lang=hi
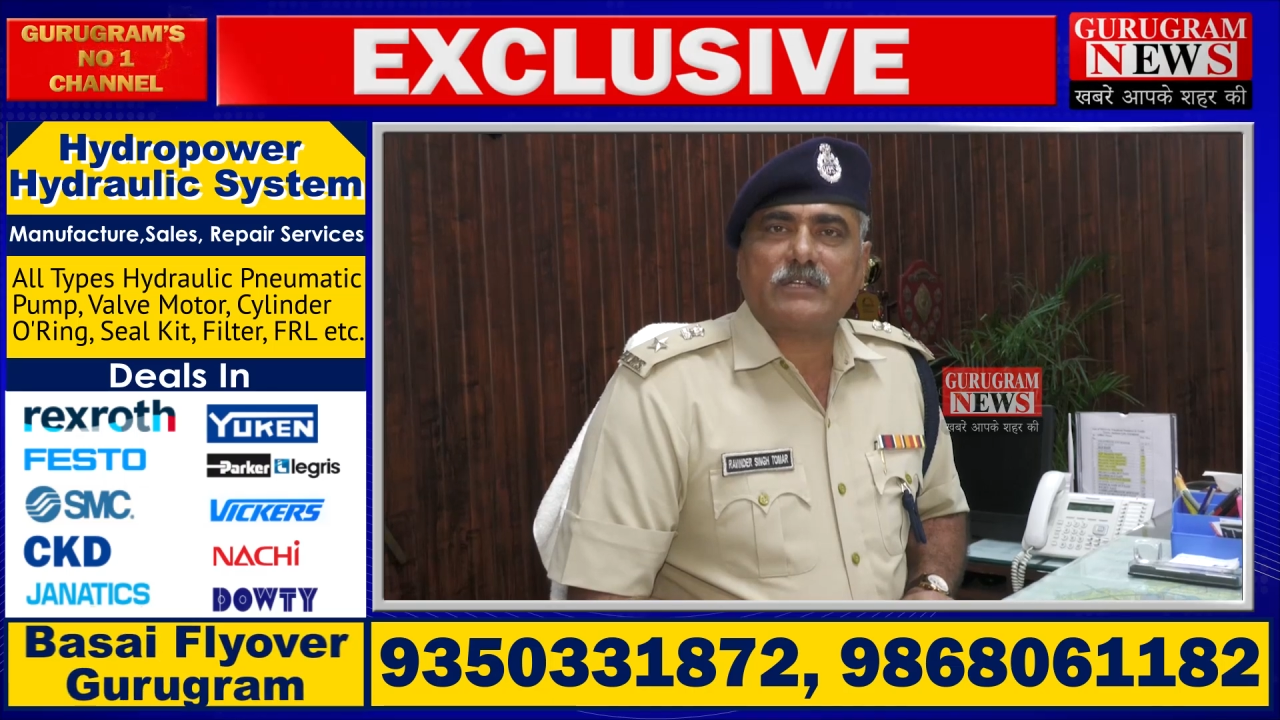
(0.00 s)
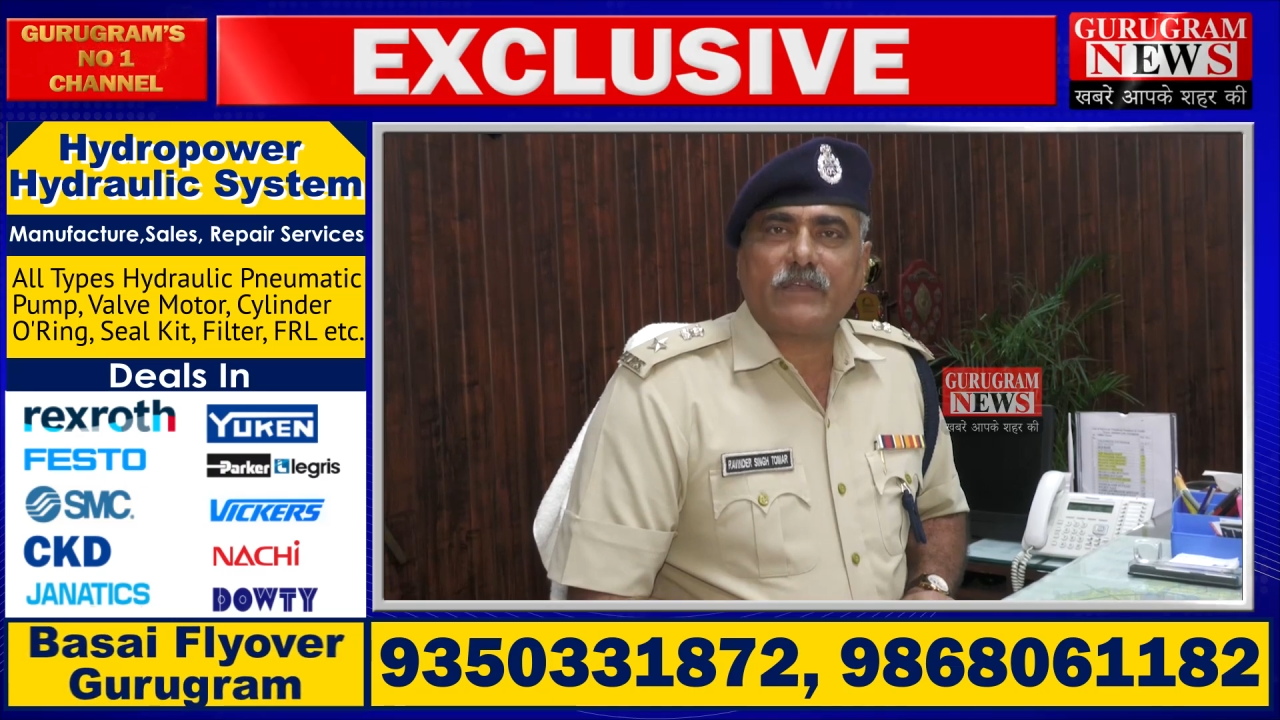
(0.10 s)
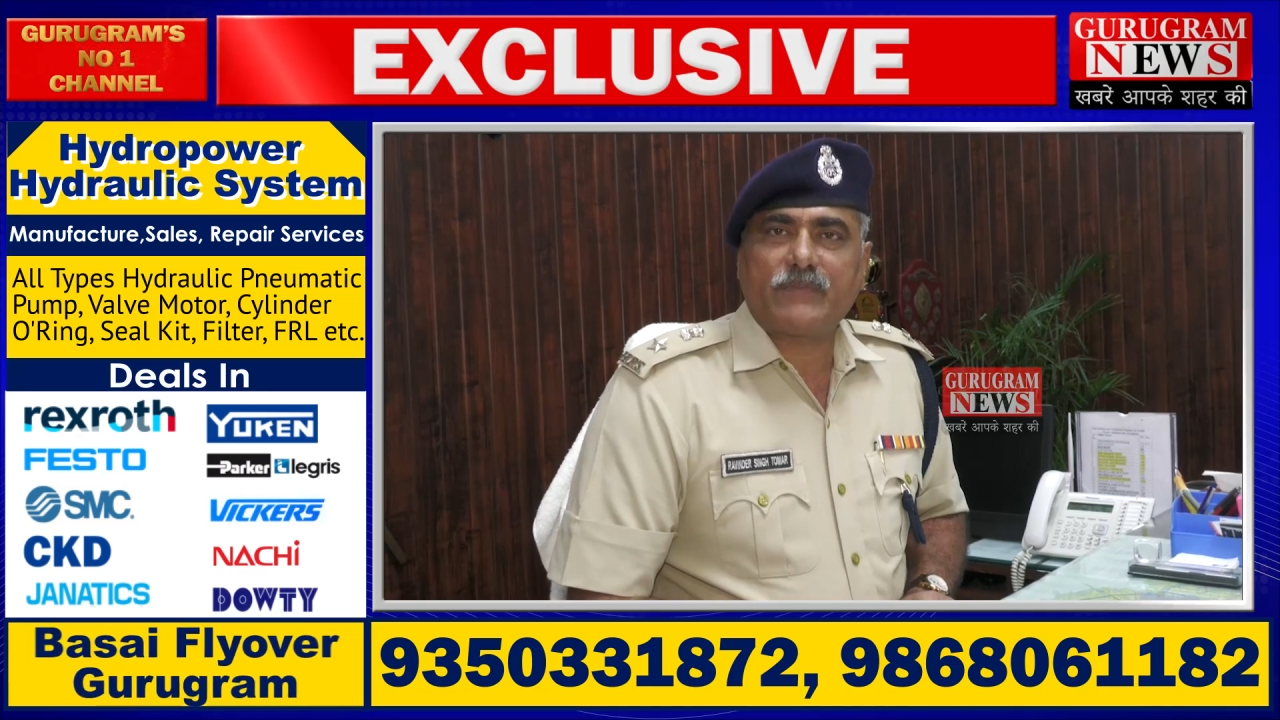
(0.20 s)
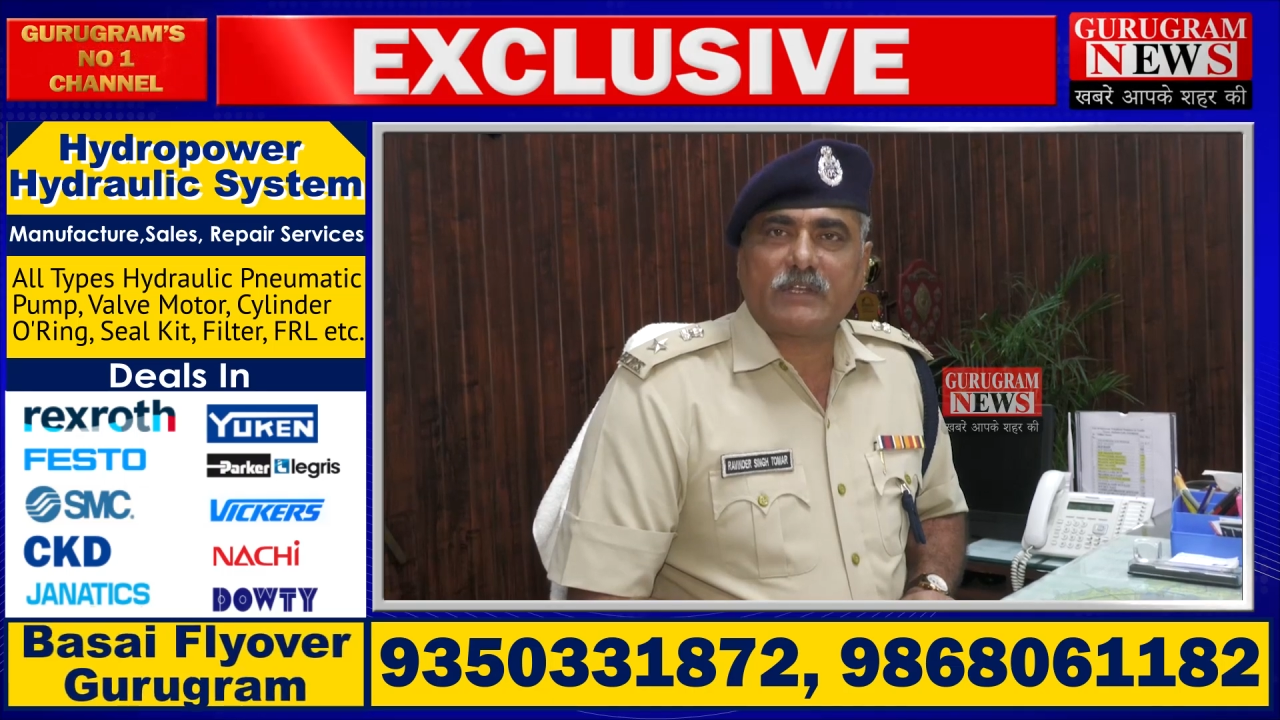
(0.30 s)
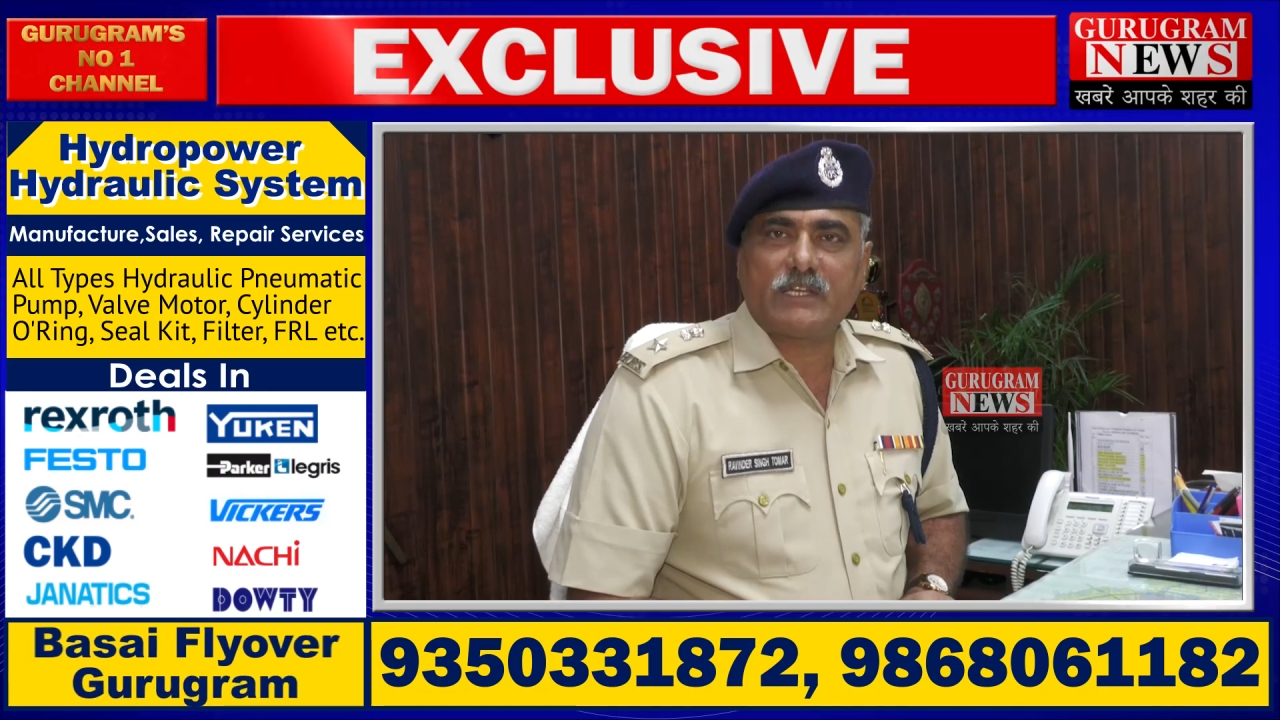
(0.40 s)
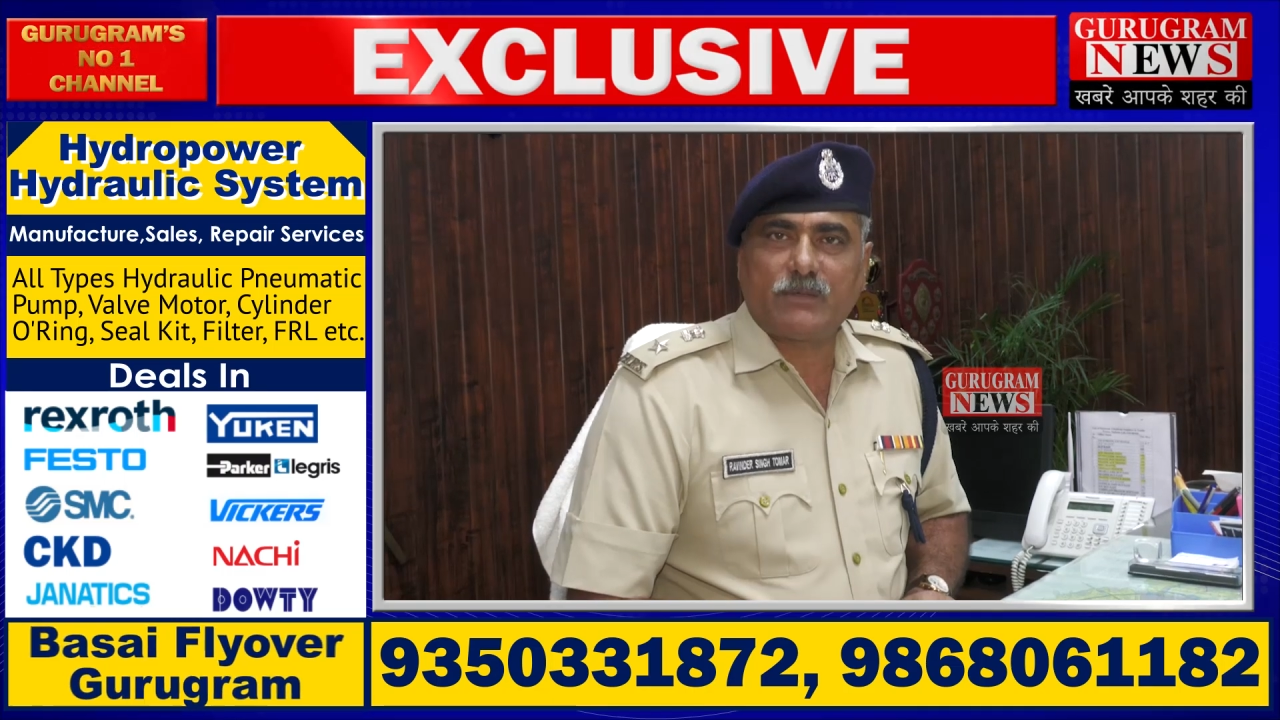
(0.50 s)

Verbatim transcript: ट्रैफिक